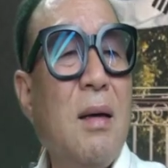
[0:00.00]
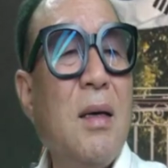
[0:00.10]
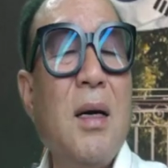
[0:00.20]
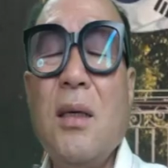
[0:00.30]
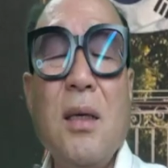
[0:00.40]

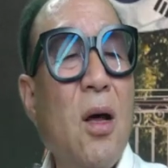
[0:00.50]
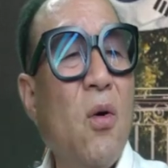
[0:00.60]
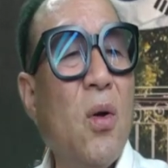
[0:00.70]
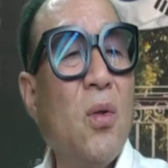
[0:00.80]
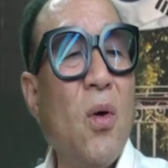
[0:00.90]
여기서
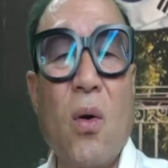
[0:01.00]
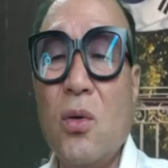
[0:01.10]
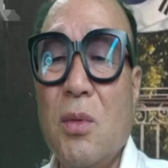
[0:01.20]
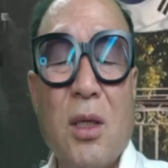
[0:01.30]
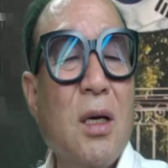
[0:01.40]
내려오는
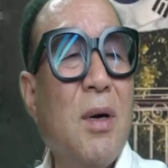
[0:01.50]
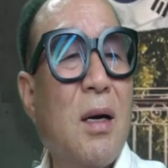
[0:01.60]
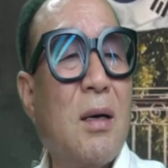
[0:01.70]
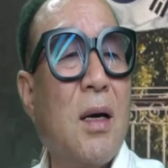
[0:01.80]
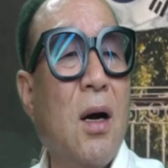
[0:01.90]
똥오줌 어떻게
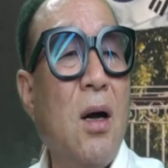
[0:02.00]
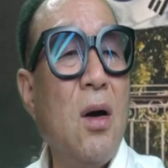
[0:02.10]
막을 거야?